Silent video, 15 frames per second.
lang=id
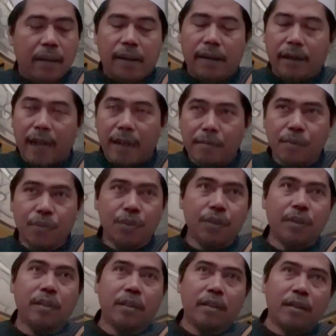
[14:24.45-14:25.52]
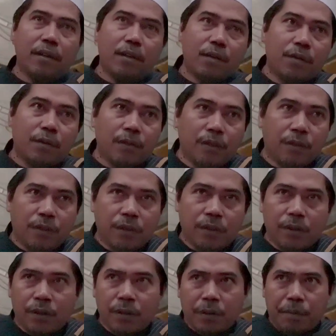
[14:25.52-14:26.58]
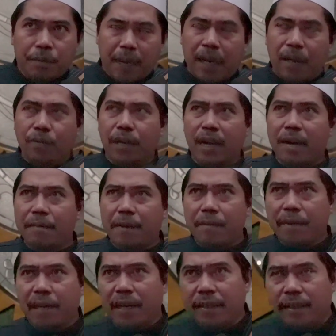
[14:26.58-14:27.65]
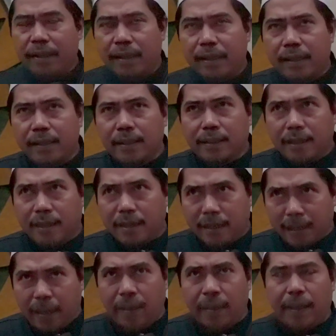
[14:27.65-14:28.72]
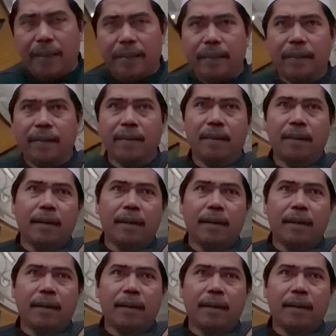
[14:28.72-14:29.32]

namun para ulama mengata yang lain